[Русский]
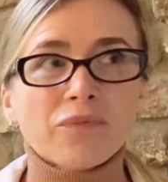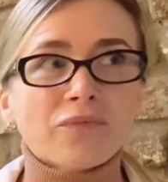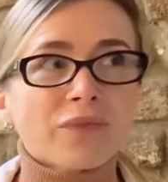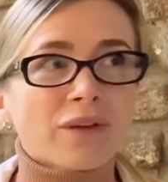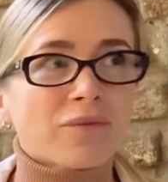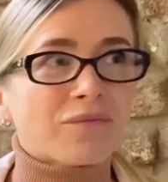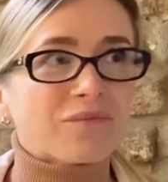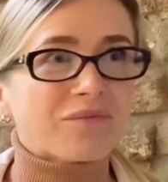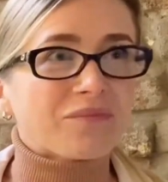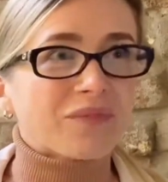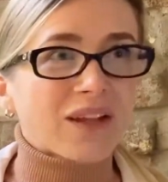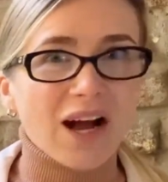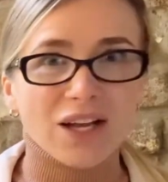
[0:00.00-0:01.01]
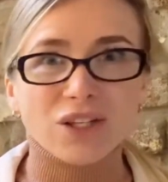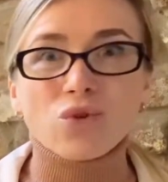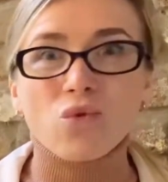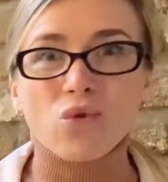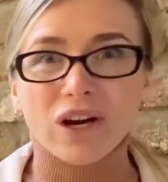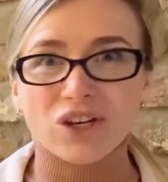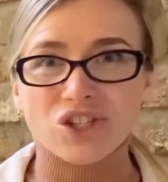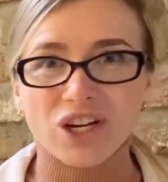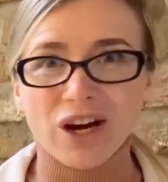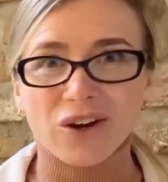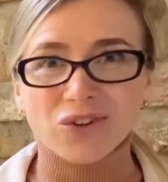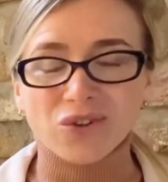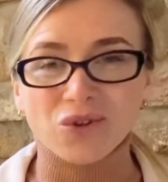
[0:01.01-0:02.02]
они
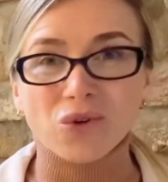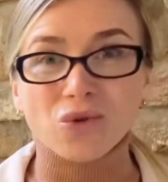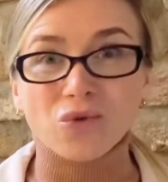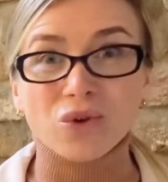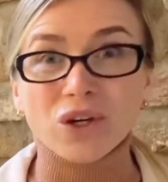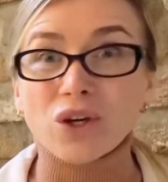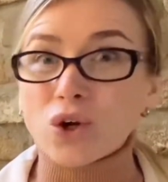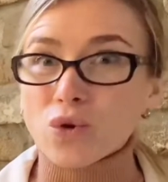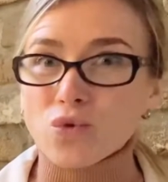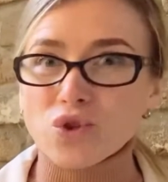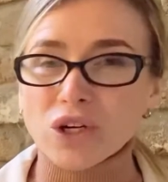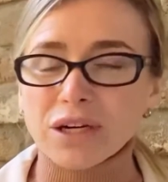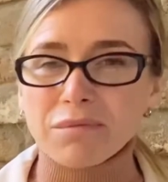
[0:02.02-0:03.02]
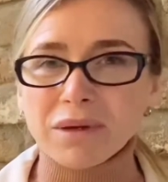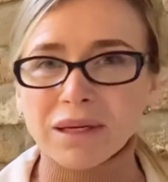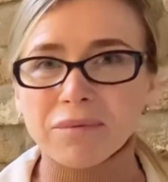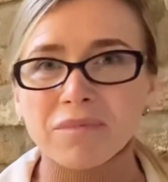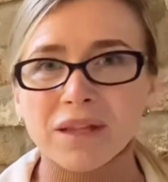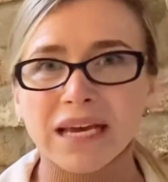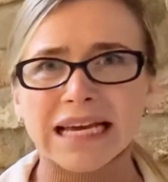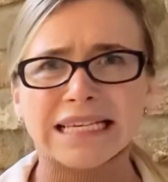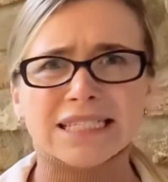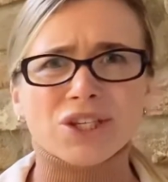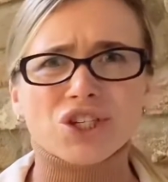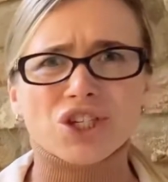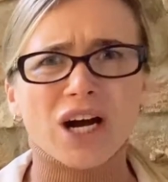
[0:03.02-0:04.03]
украшают елку игрушками.
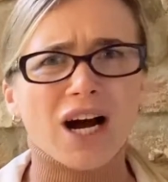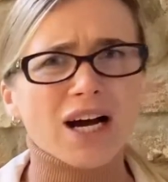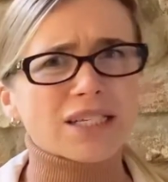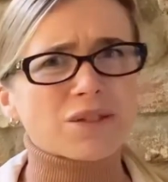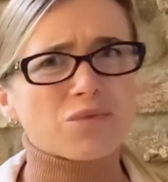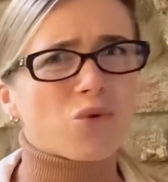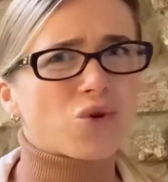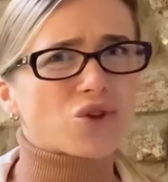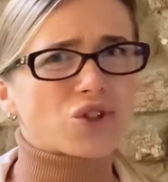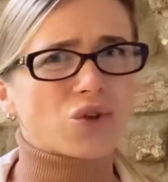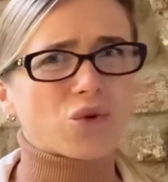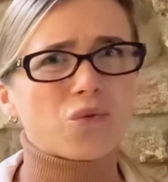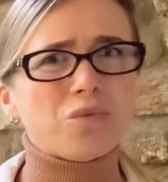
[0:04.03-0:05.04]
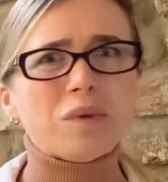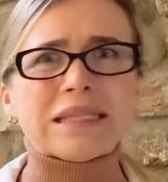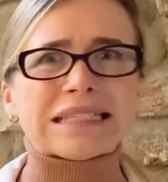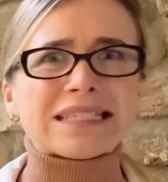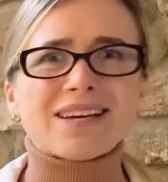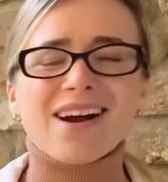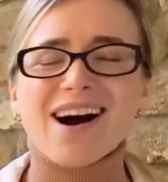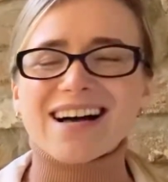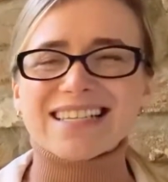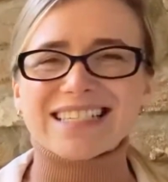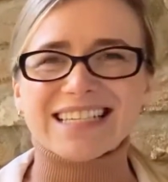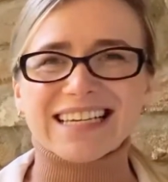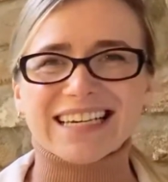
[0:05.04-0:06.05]
Сейчас можно купить
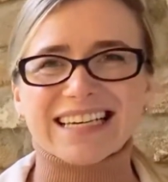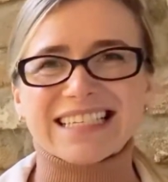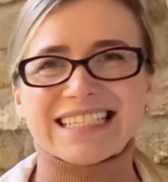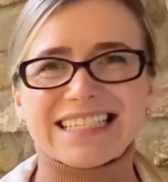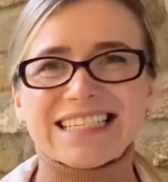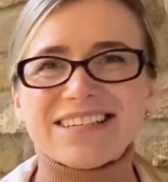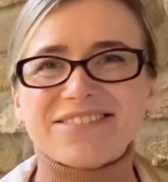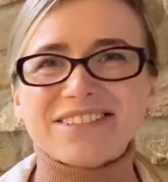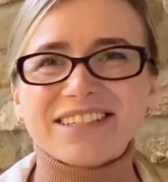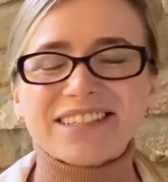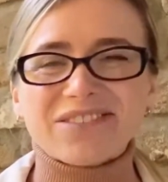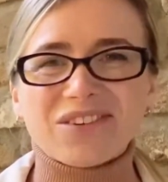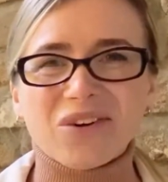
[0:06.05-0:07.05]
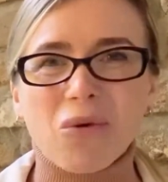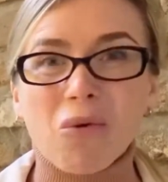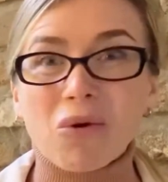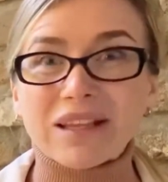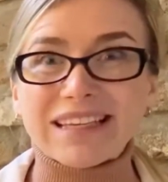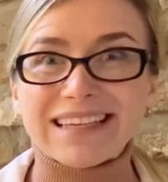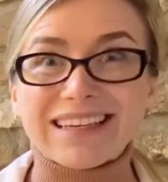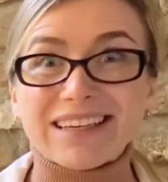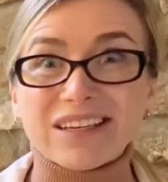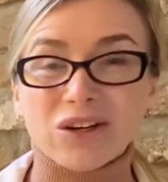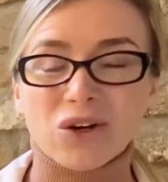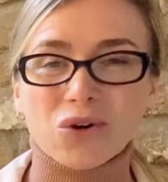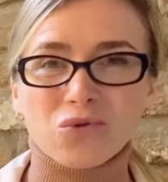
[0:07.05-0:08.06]
разные красивые новогодние
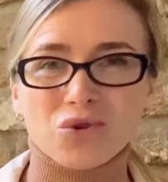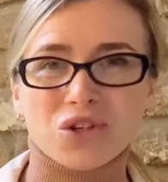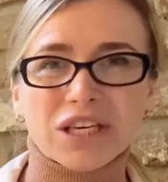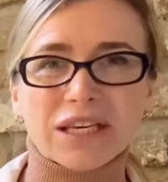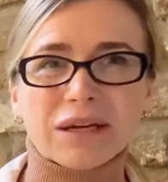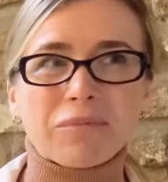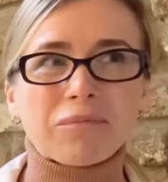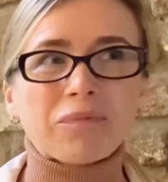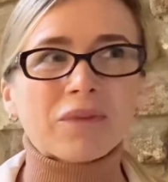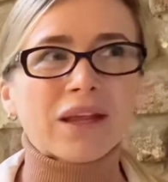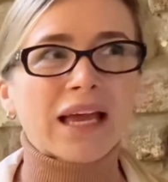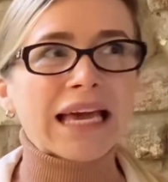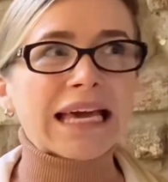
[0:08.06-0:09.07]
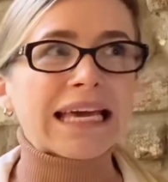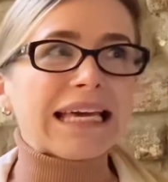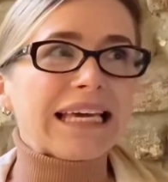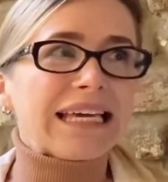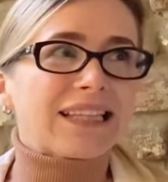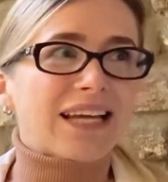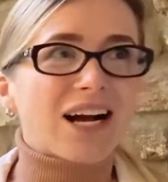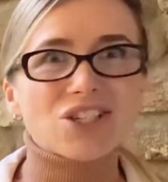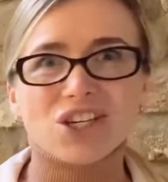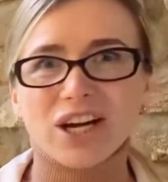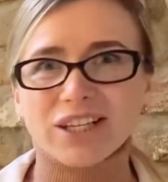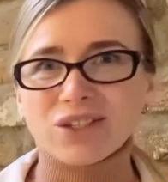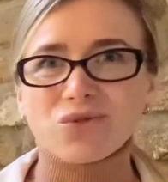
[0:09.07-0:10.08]
игрушки – и также
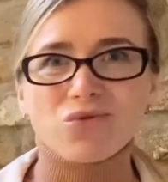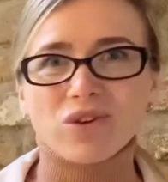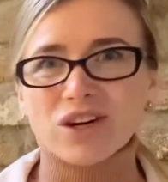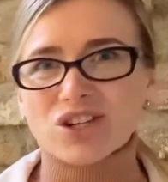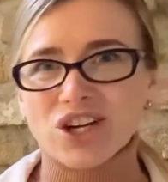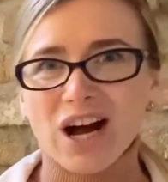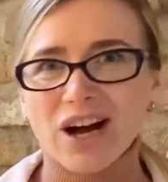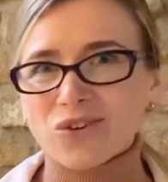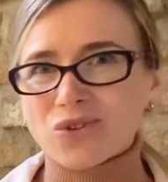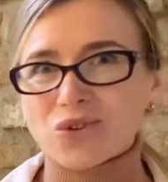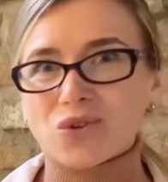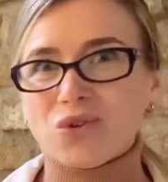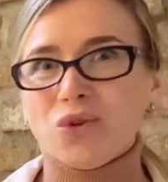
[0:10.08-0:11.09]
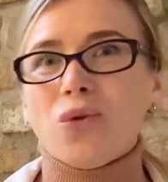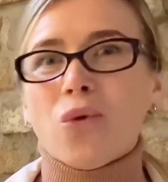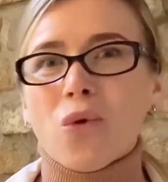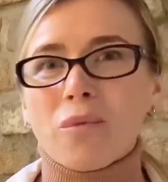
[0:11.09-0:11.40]
они украшают дом.